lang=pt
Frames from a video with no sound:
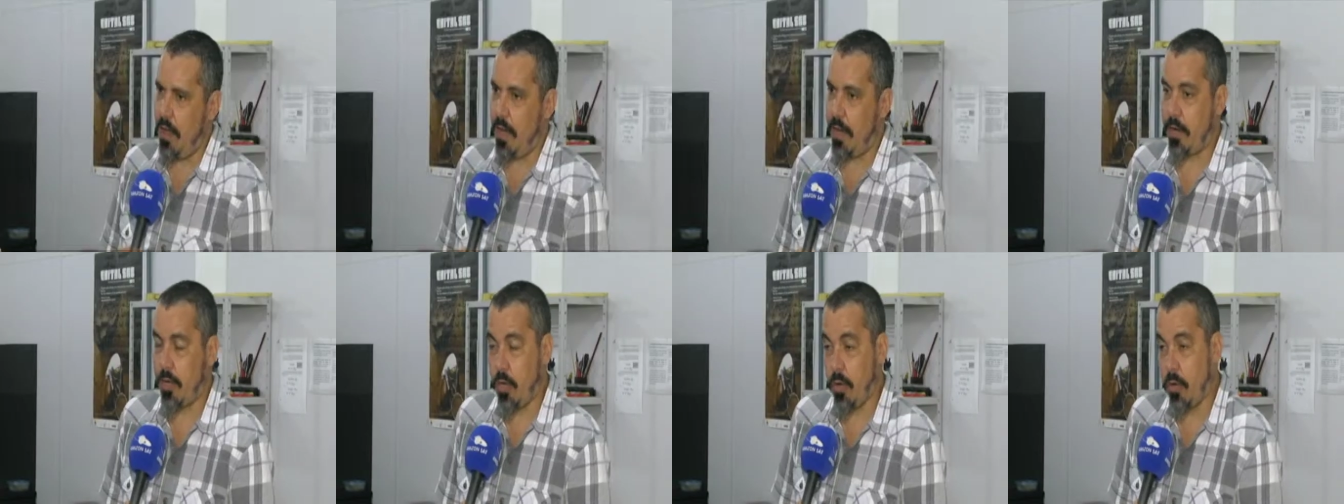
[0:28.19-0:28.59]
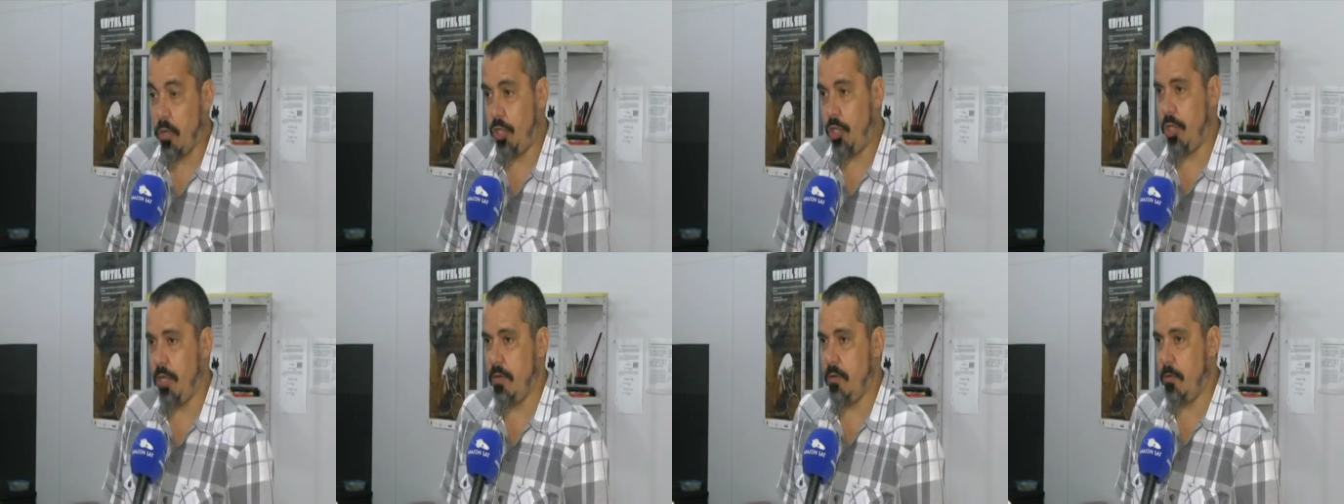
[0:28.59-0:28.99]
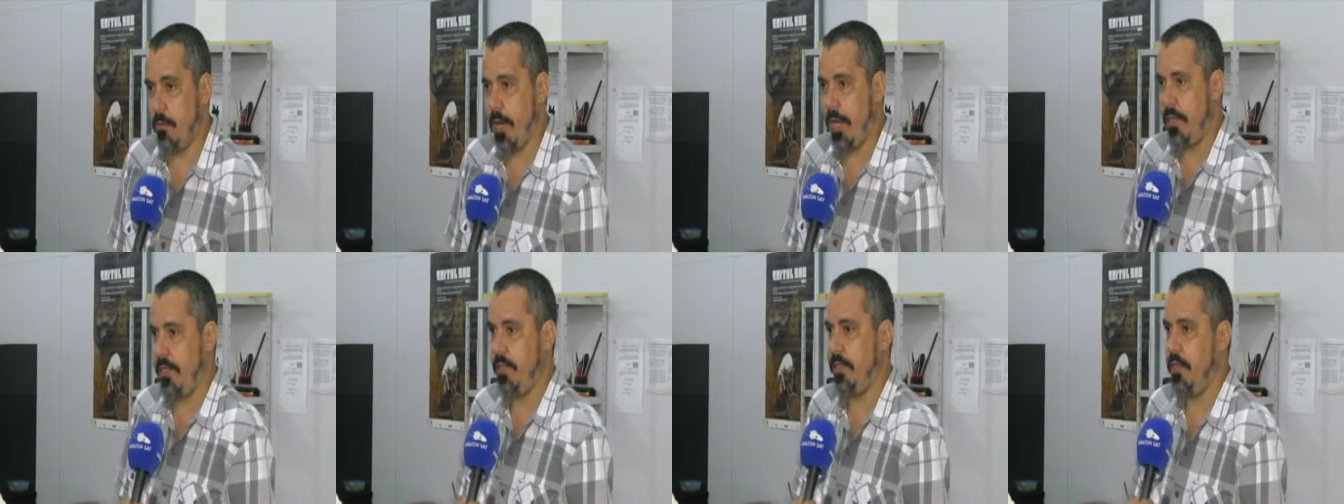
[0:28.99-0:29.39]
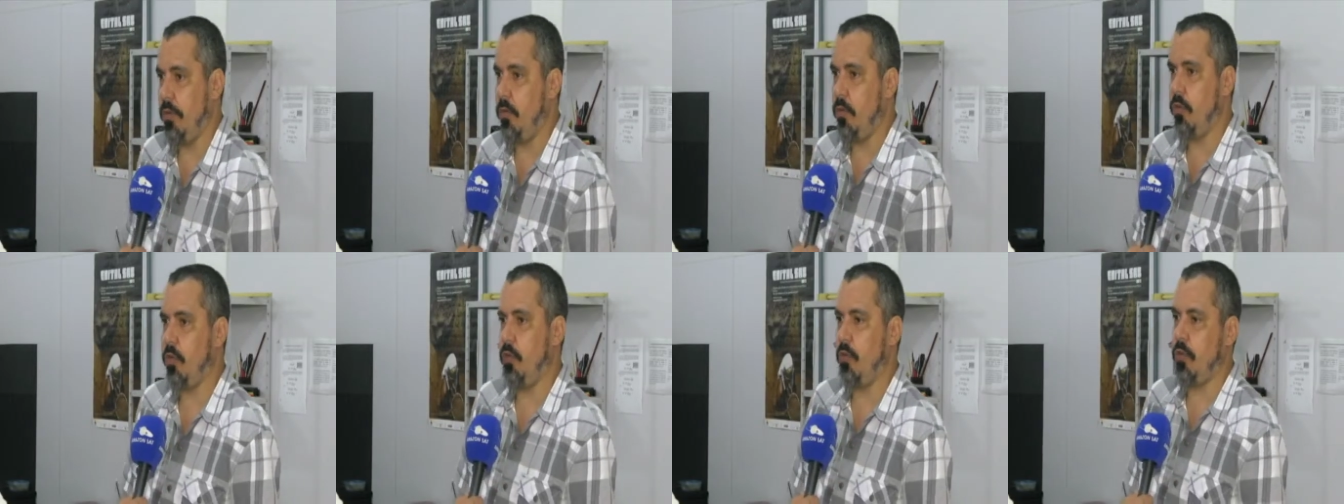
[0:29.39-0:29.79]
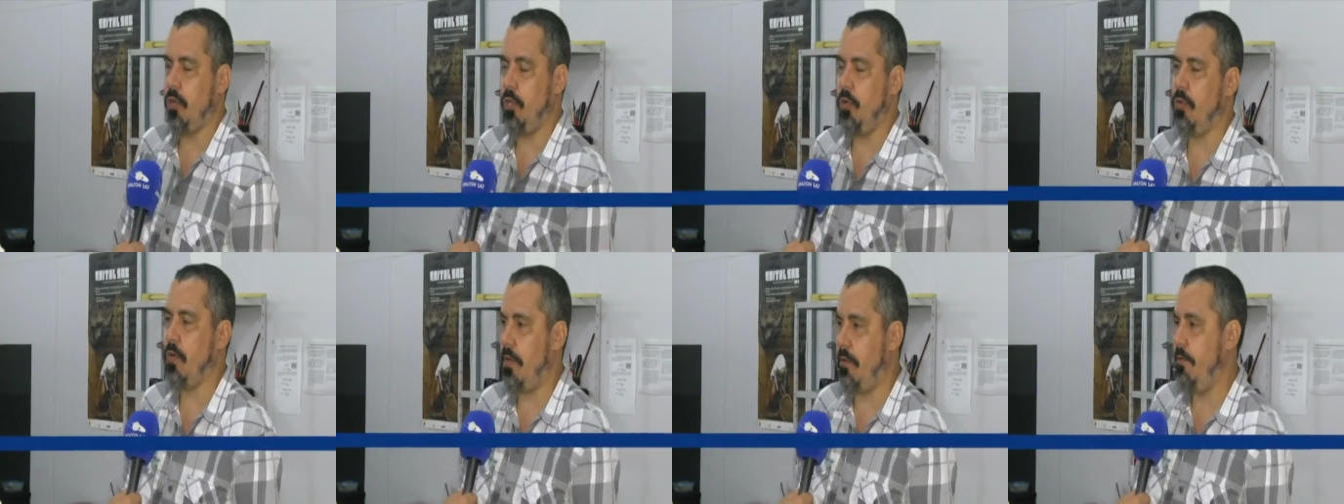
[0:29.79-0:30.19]
A arqueologia no Brasil
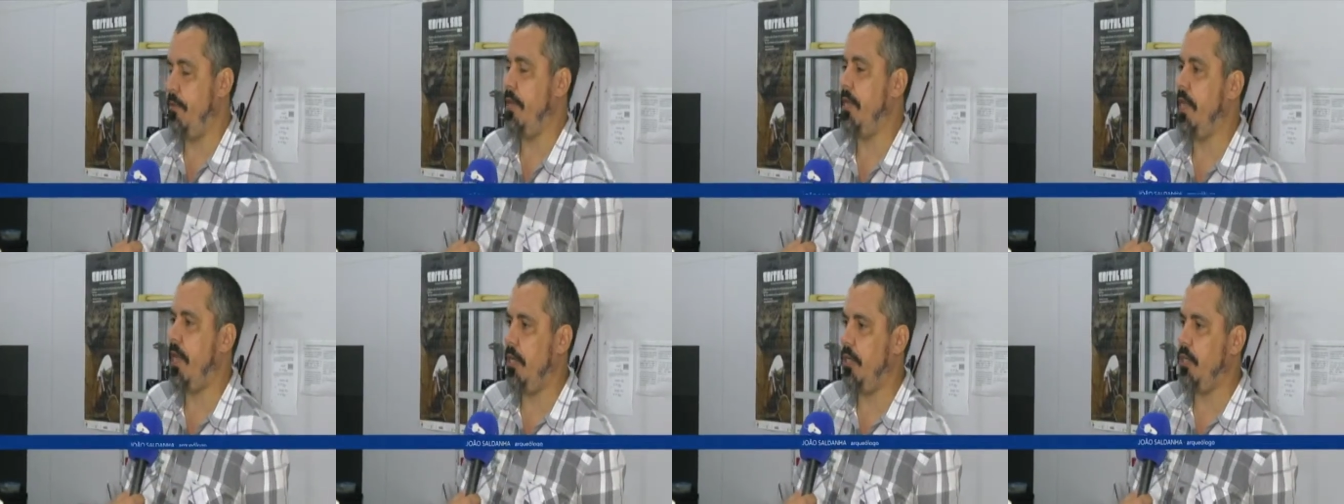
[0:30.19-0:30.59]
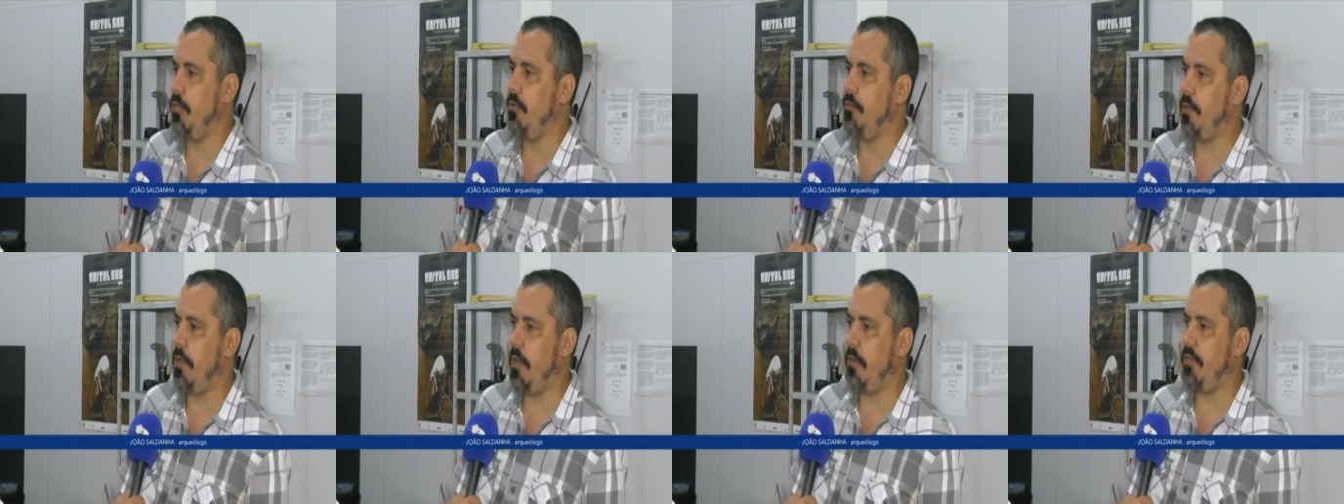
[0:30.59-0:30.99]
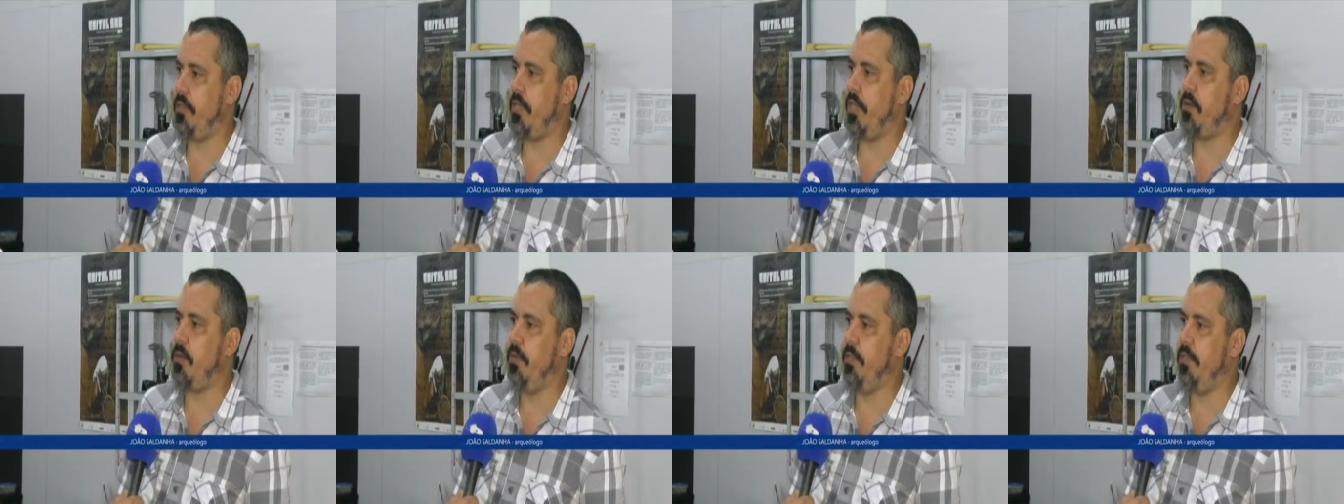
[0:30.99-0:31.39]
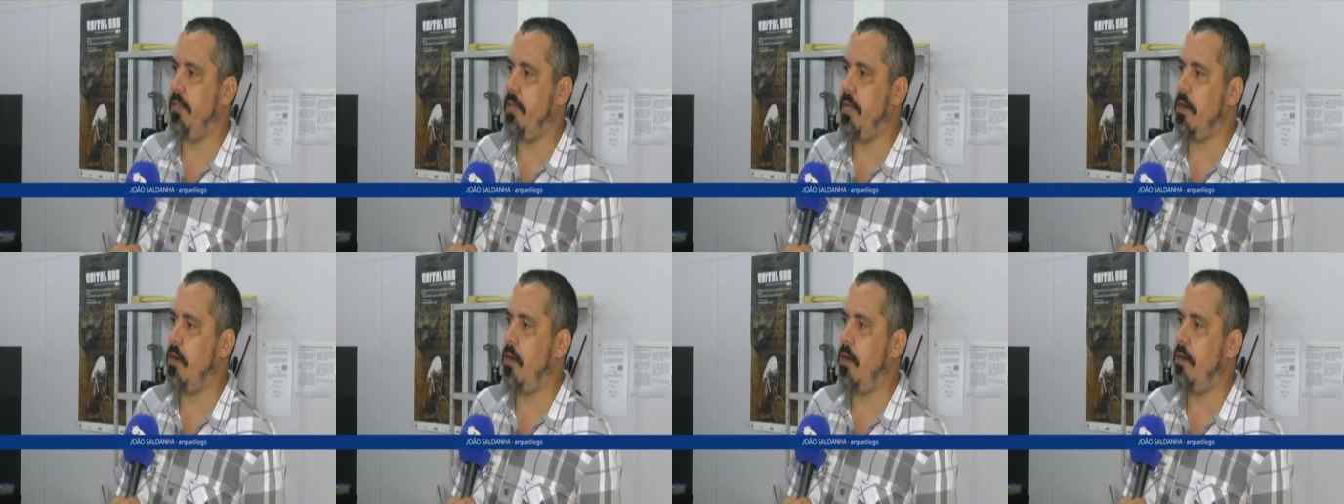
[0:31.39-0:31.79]
surgiu, na verdade, no final do século XIX.